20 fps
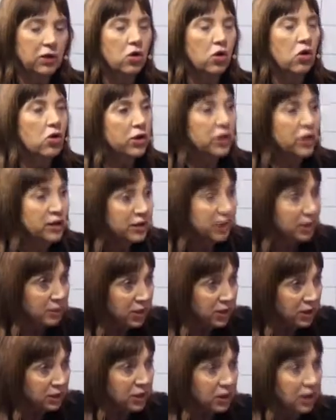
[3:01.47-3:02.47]

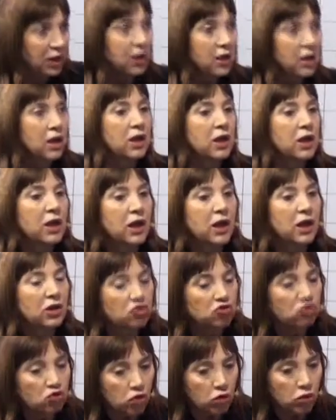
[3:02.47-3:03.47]
Concretamente, el
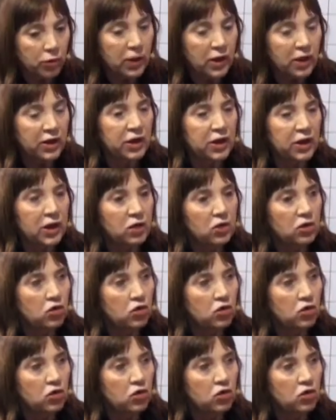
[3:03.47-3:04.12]
SURBA, que en el año